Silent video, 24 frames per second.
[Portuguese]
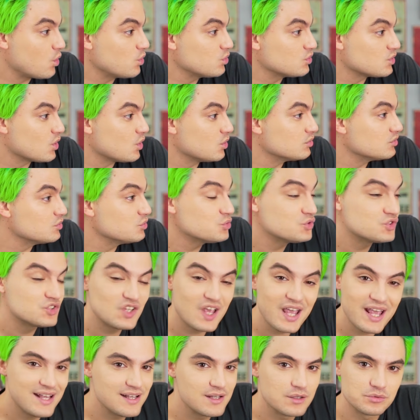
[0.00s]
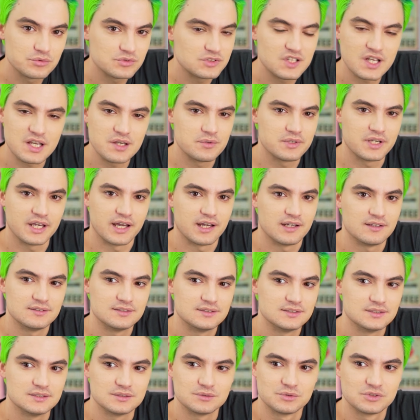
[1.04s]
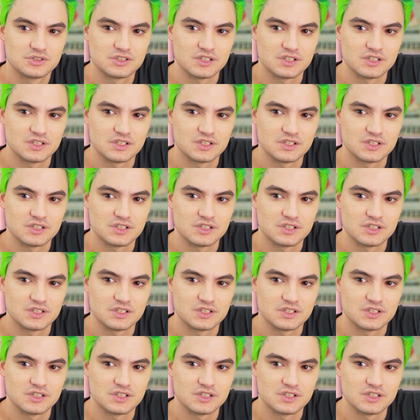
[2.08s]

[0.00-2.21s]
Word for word: ou, ou, não sei, eu não sei o que é. Eu não